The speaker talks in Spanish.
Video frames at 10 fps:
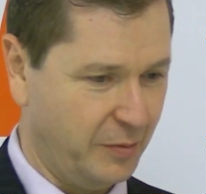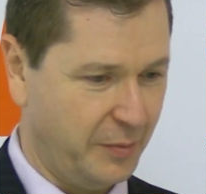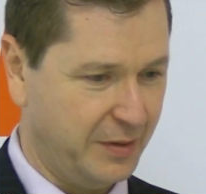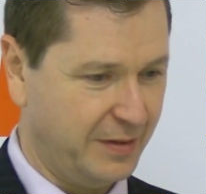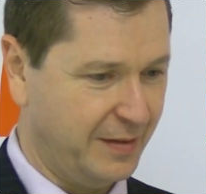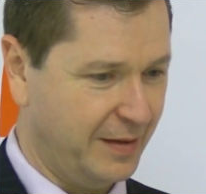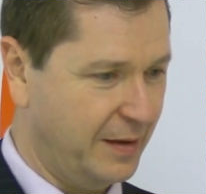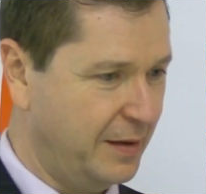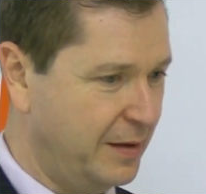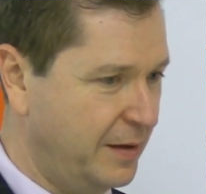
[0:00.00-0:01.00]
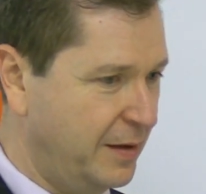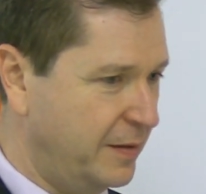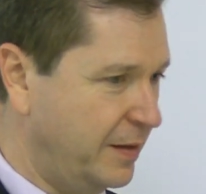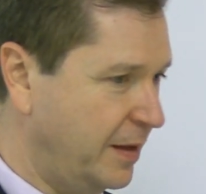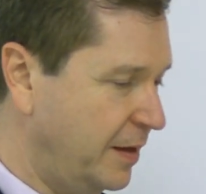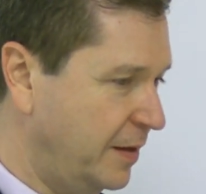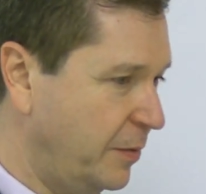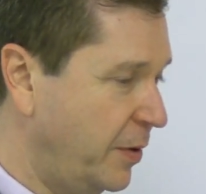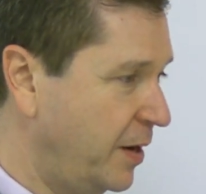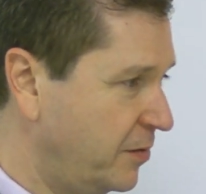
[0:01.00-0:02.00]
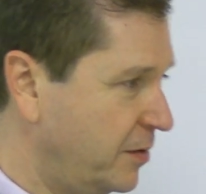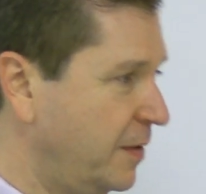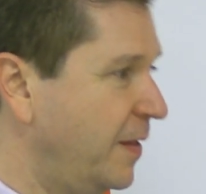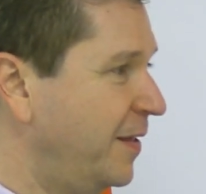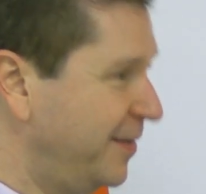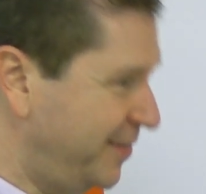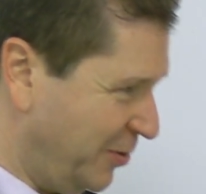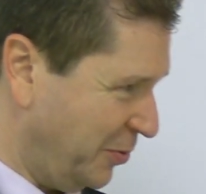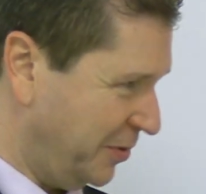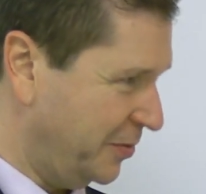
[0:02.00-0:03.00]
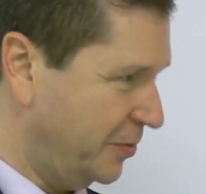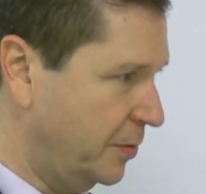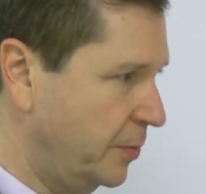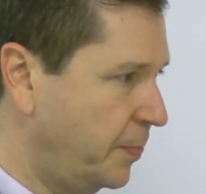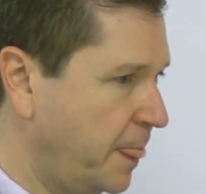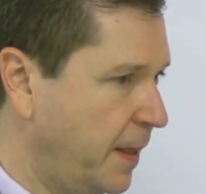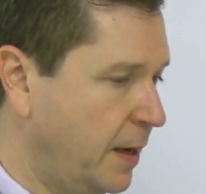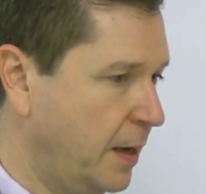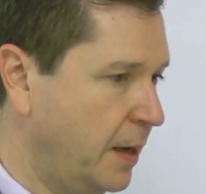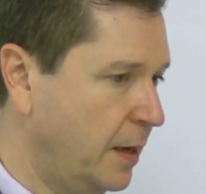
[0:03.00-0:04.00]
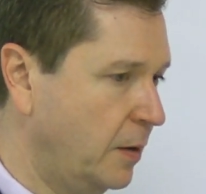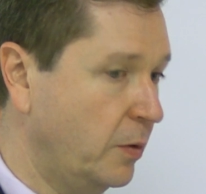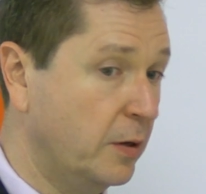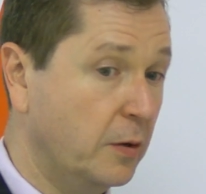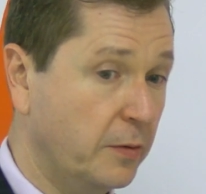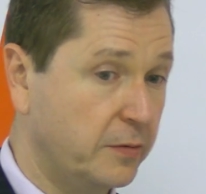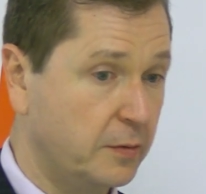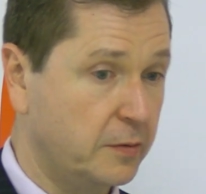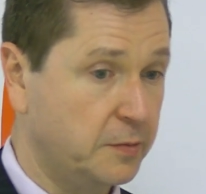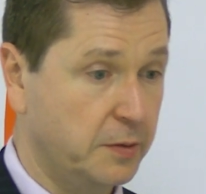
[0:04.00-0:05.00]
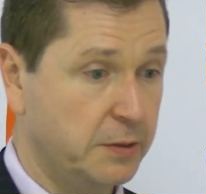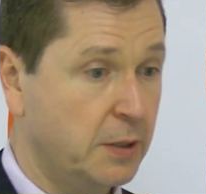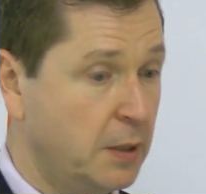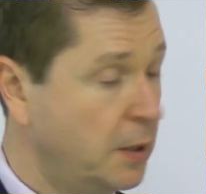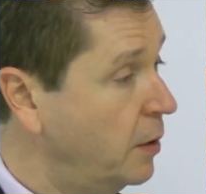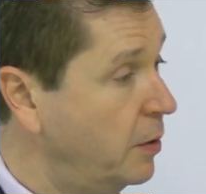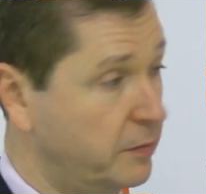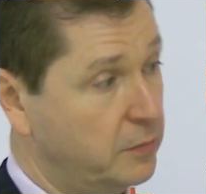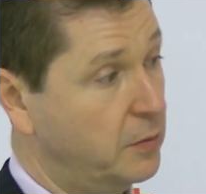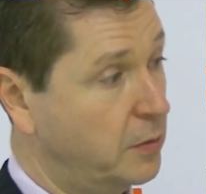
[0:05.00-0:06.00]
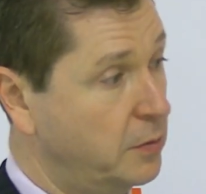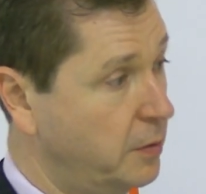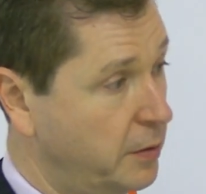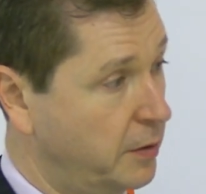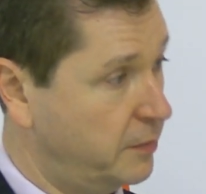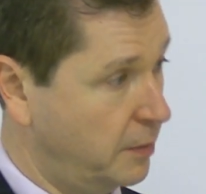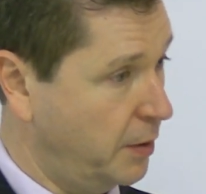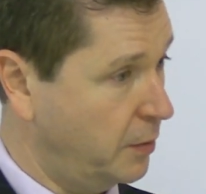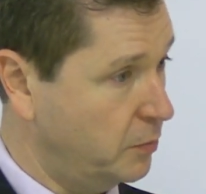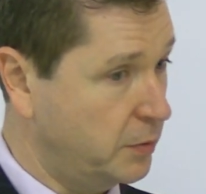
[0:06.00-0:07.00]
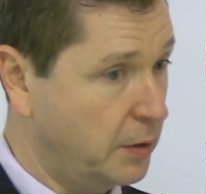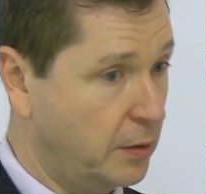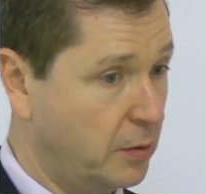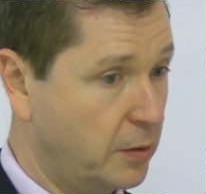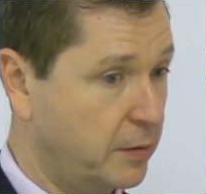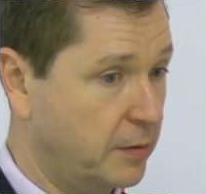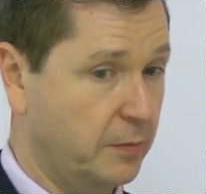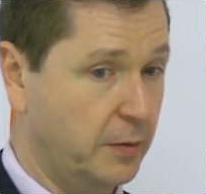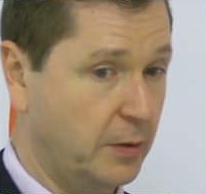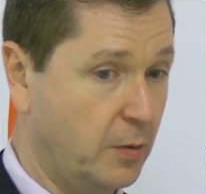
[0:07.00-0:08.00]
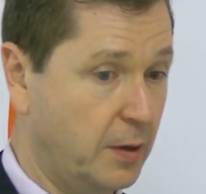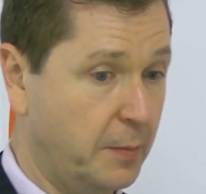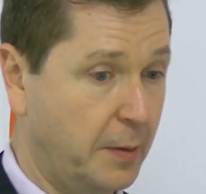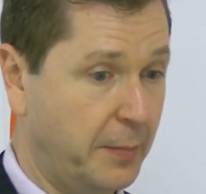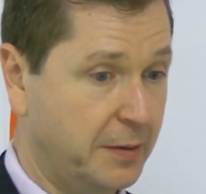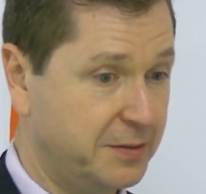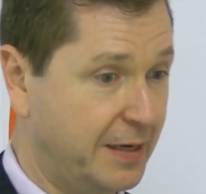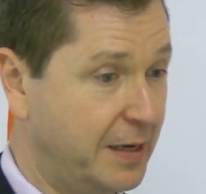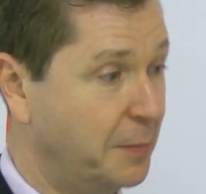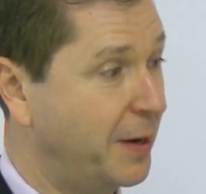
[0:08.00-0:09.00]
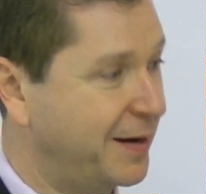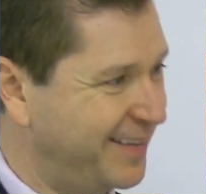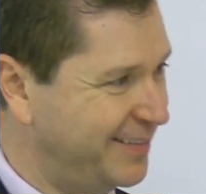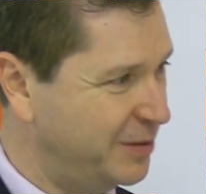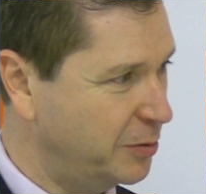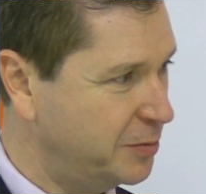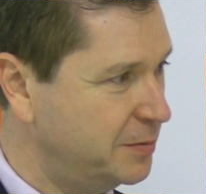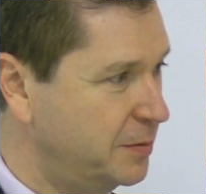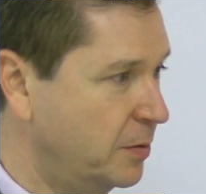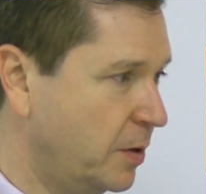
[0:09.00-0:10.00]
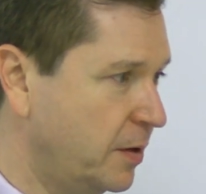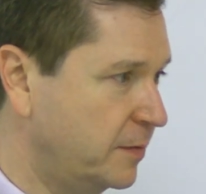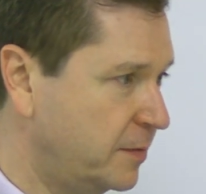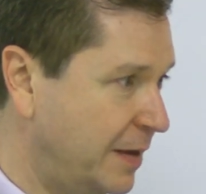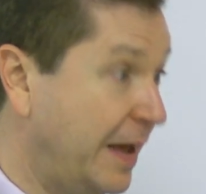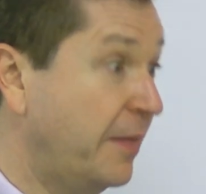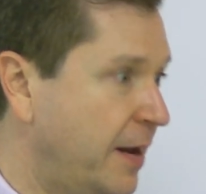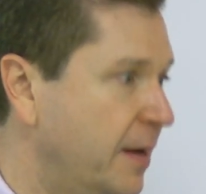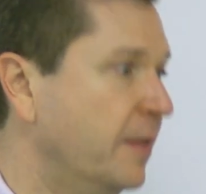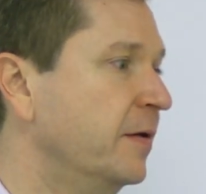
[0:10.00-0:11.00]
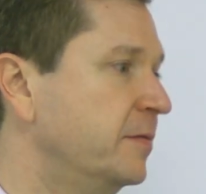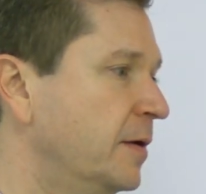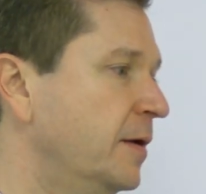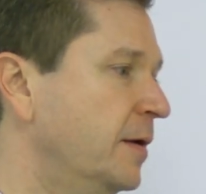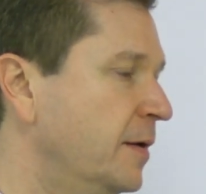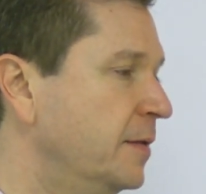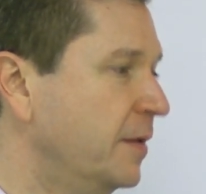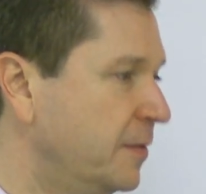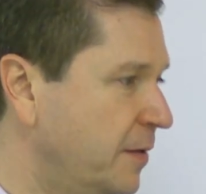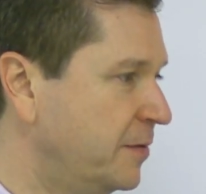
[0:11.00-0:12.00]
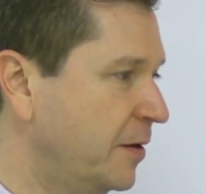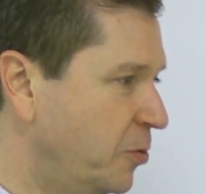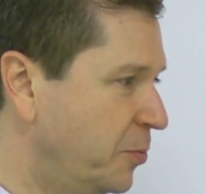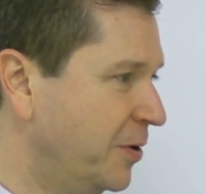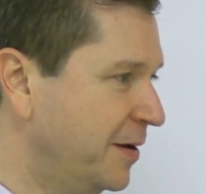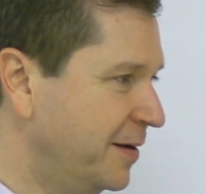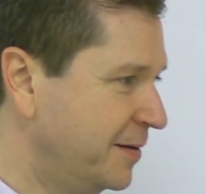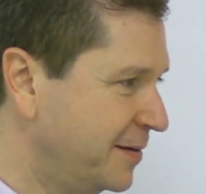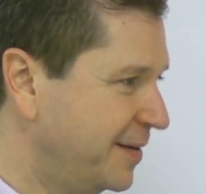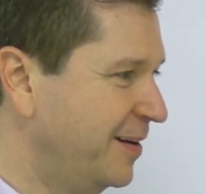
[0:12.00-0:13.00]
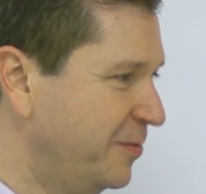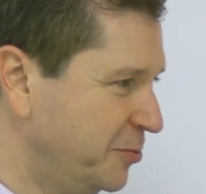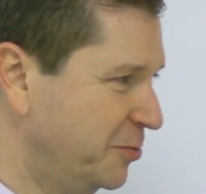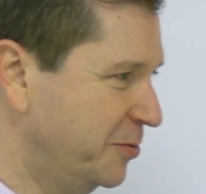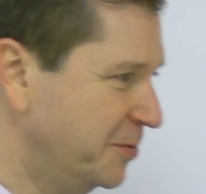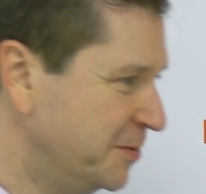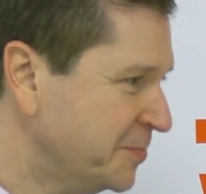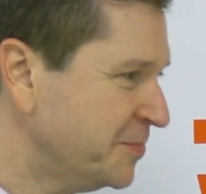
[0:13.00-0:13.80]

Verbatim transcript: obviamente, de de, varias entidades, incluyendo, eh, incluyendo vosotros, pues hoy es un orgullo y es también un tenor sobre el cual va a seguir marcando lo que es el ADN de, este grupo cara, cara al futuro.